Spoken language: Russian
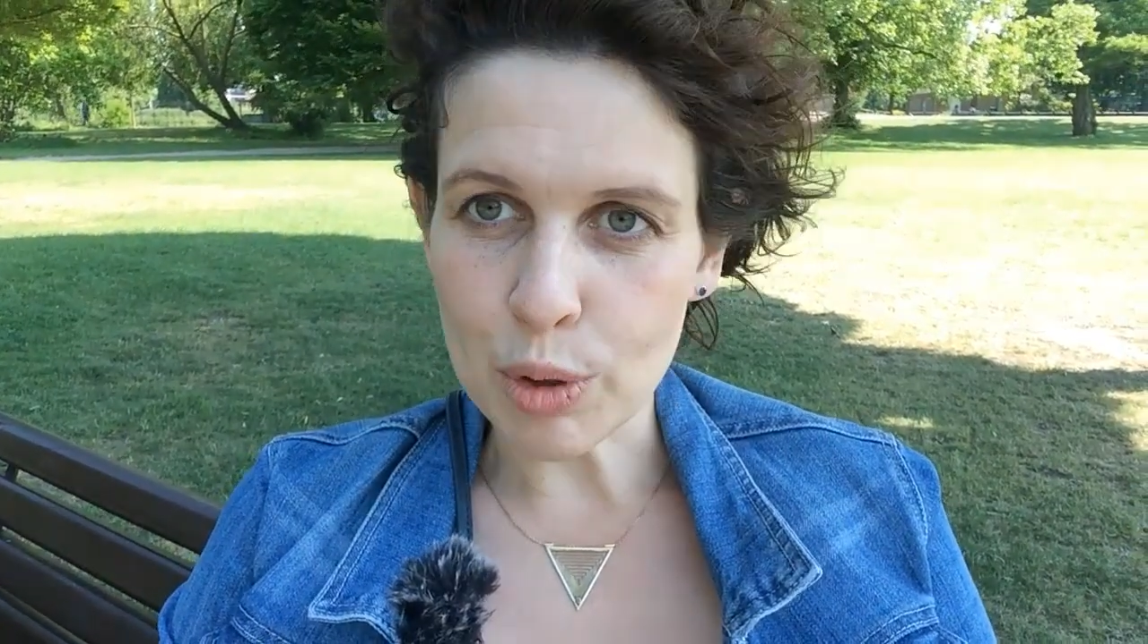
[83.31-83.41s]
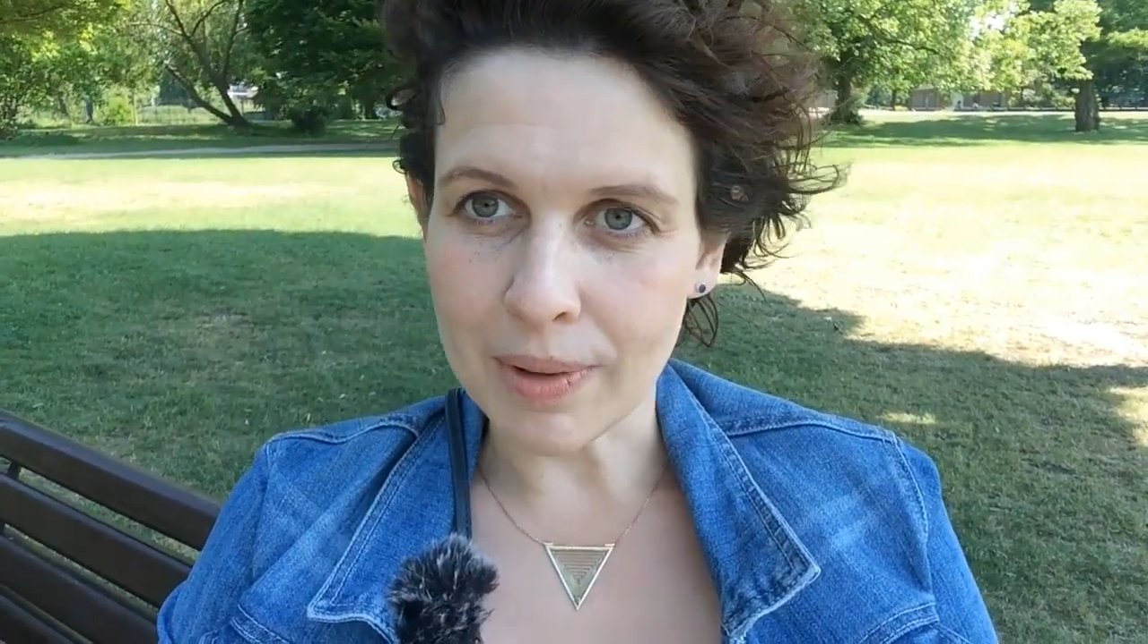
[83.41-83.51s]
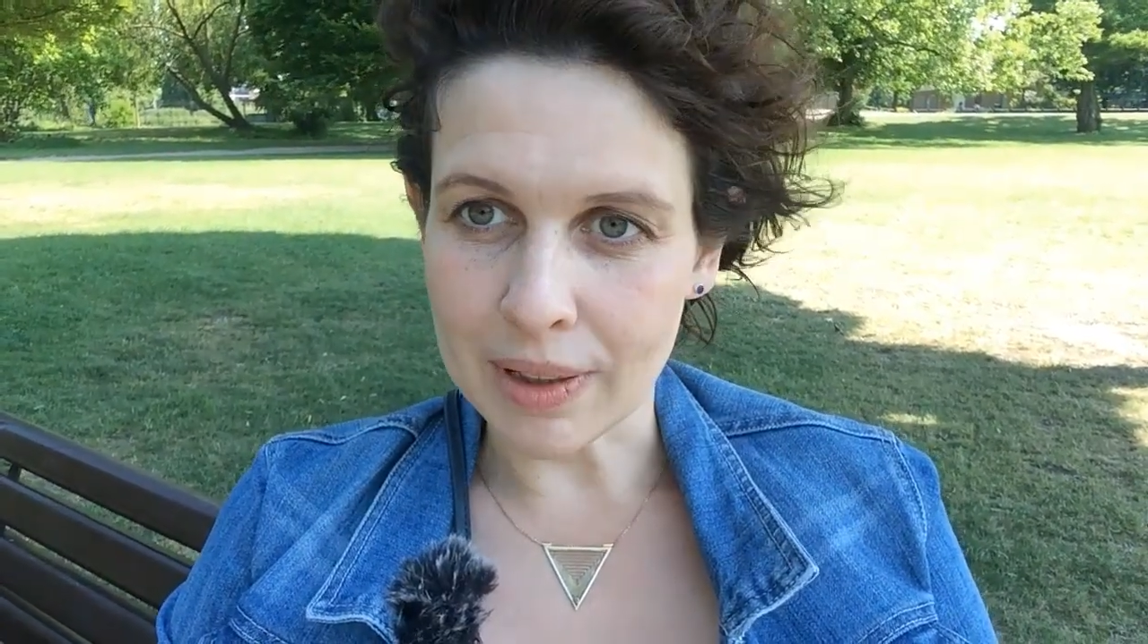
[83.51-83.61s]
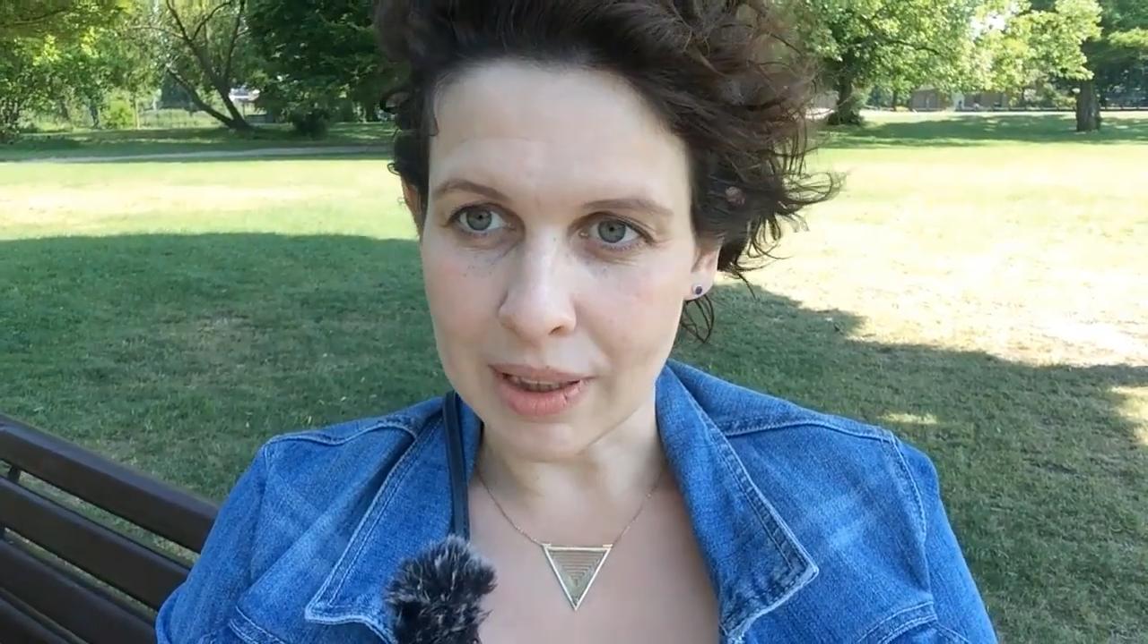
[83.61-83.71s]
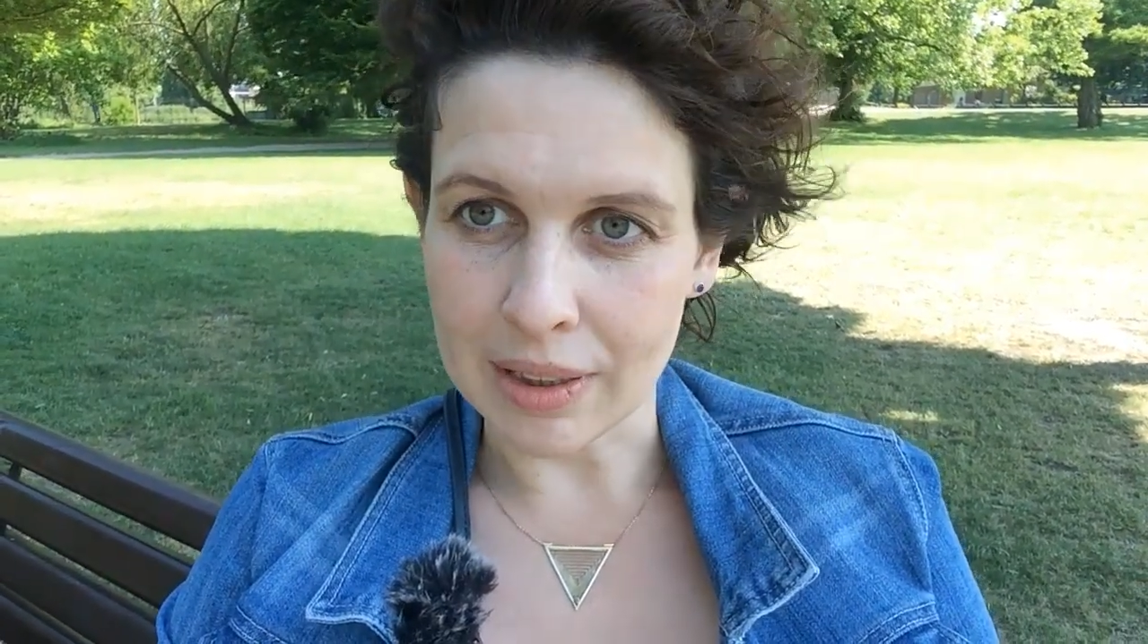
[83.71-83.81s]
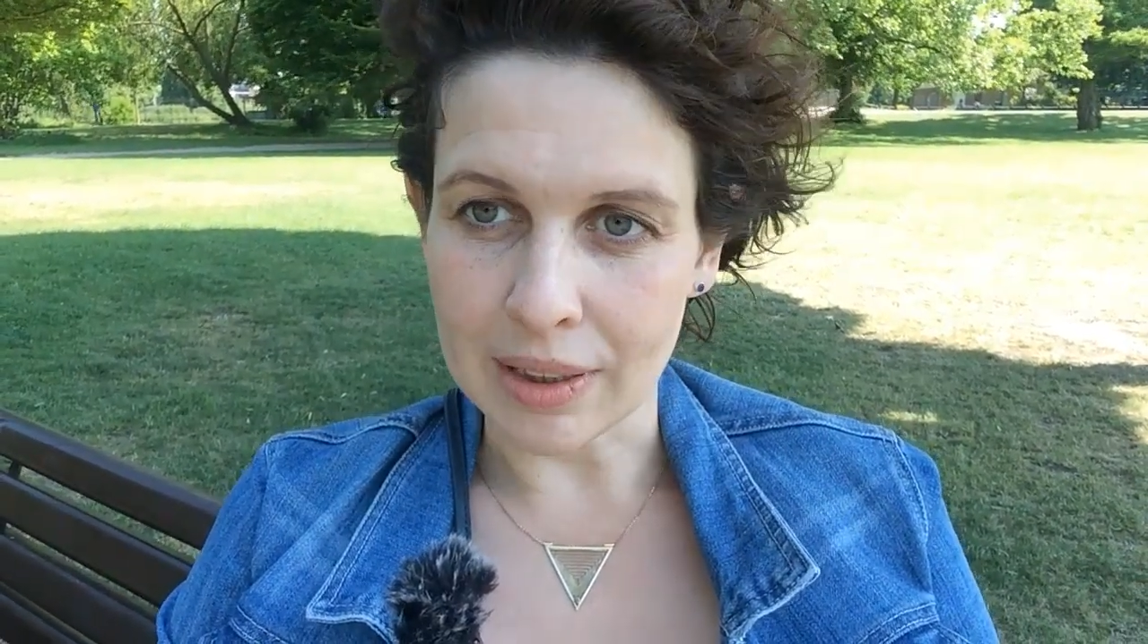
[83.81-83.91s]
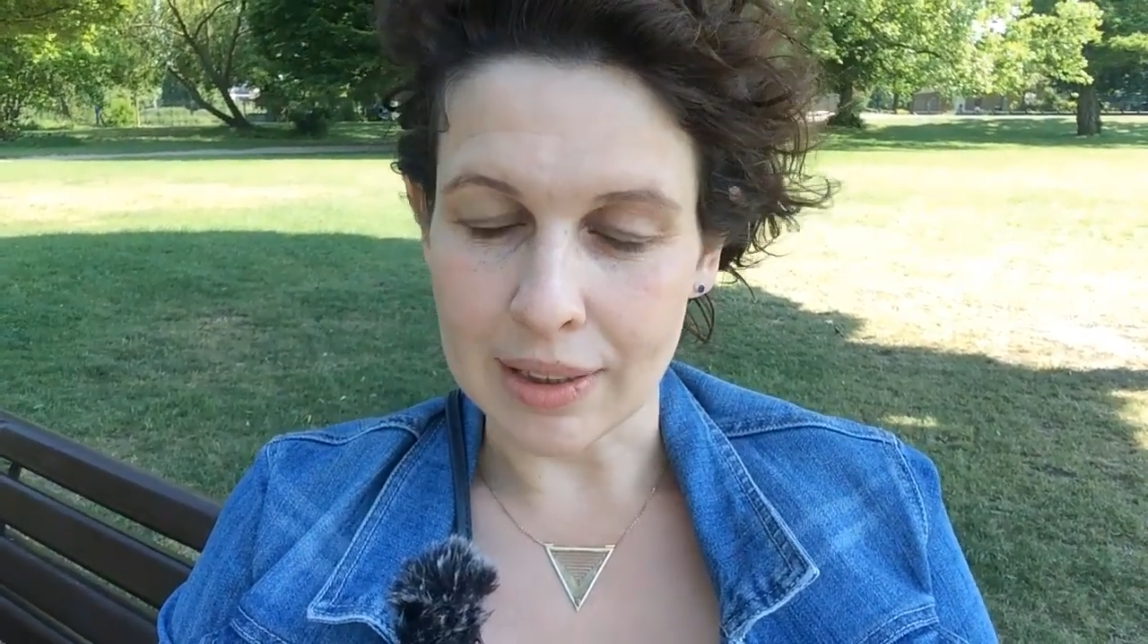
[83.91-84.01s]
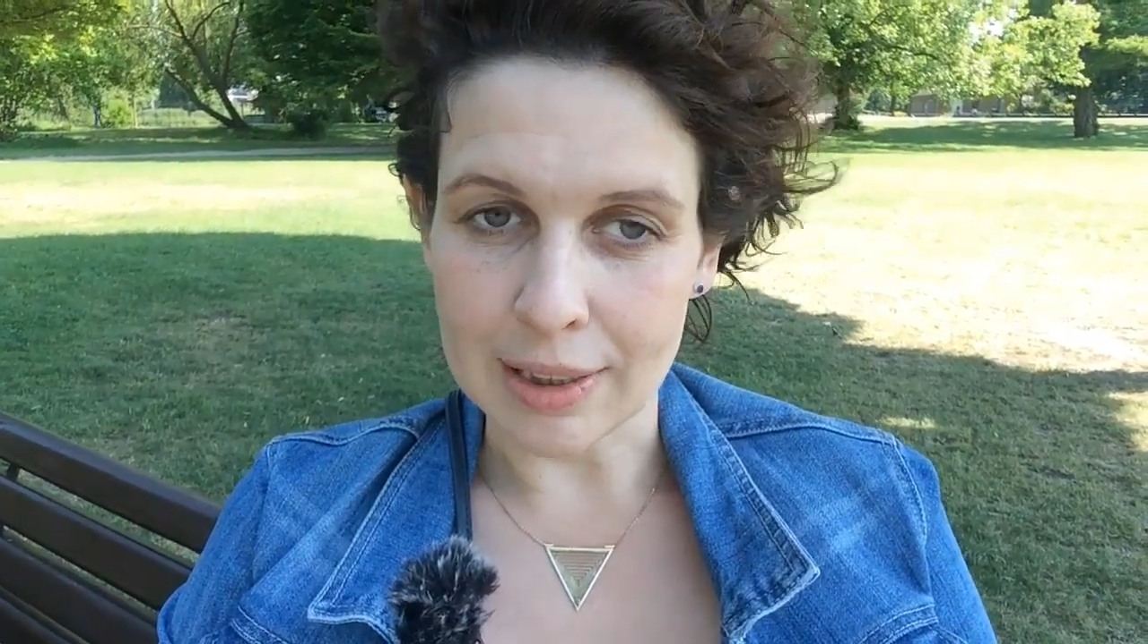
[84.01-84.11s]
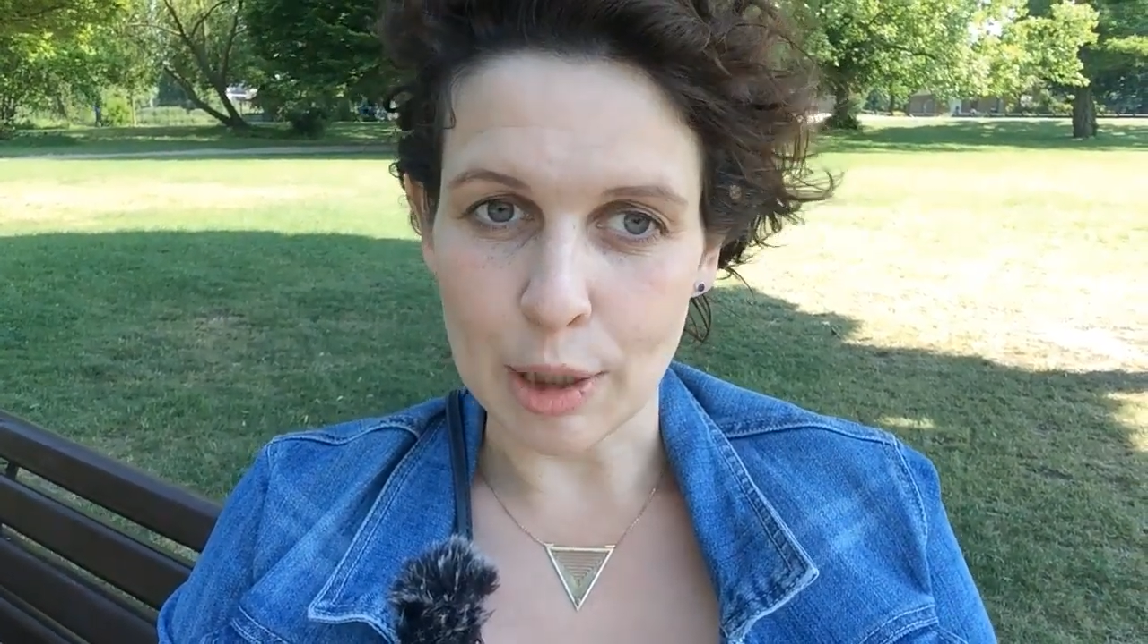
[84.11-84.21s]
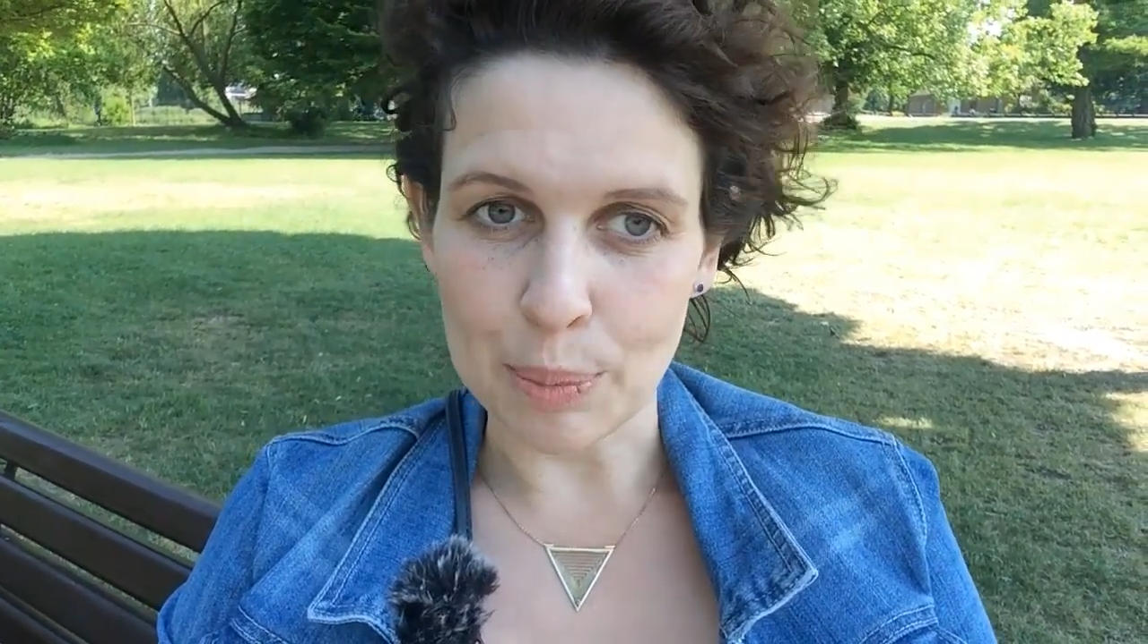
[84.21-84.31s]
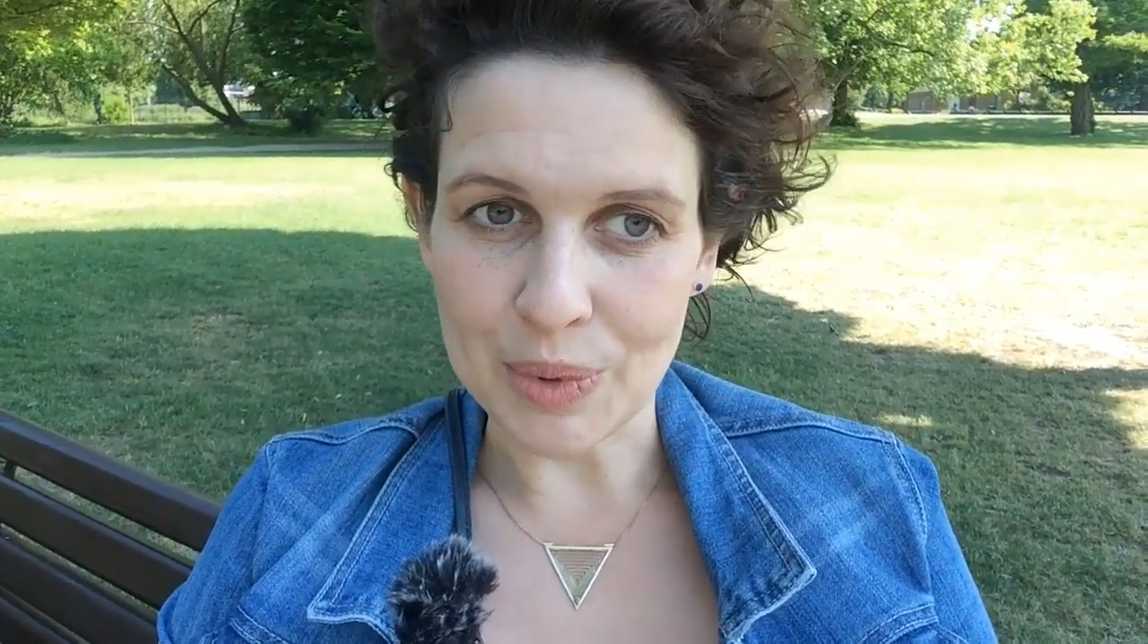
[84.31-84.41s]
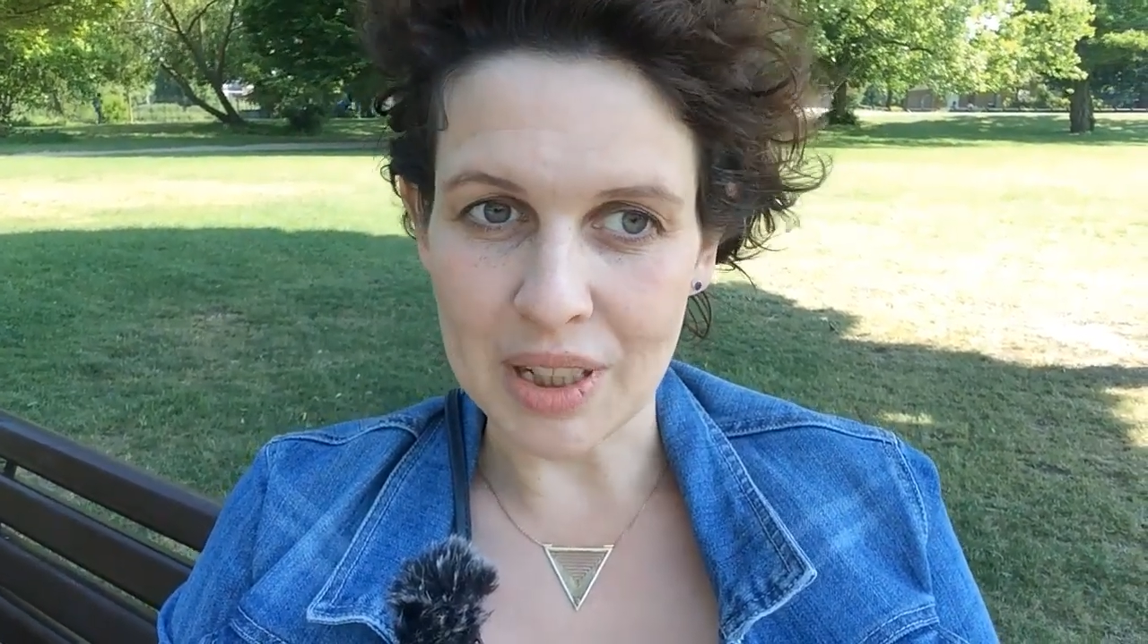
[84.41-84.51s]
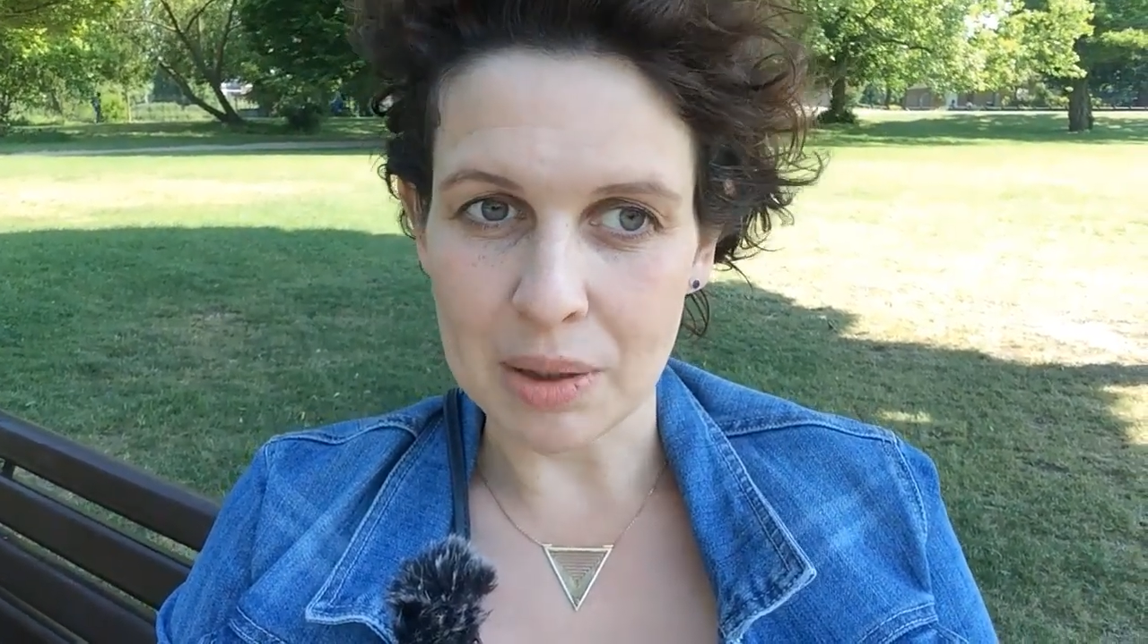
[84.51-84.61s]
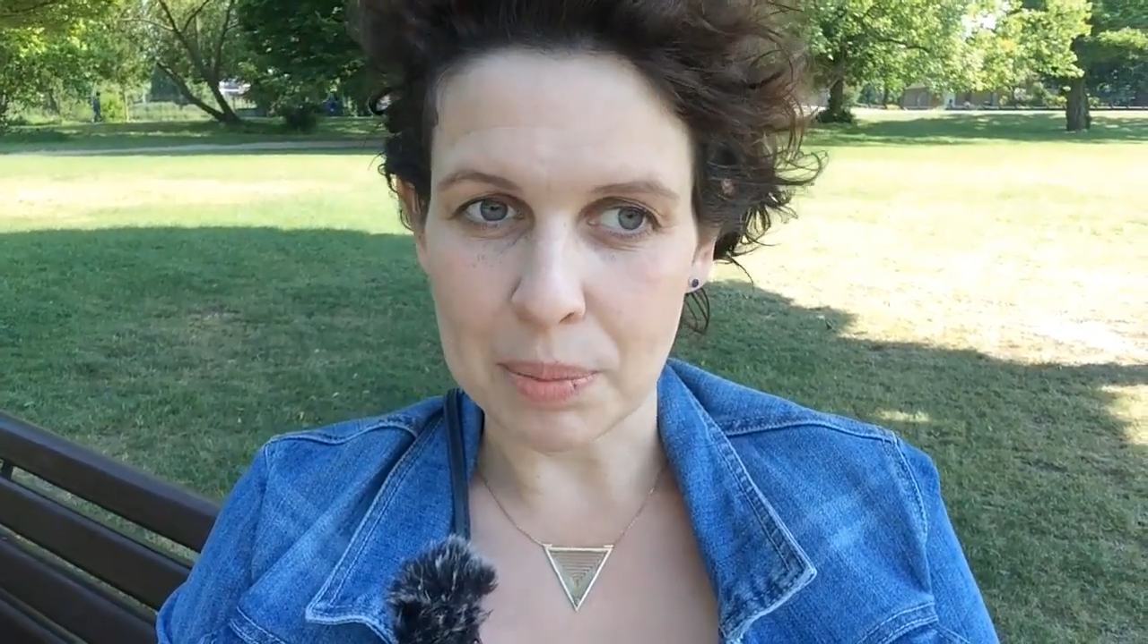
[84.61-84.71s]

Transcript: фанаты на самом деле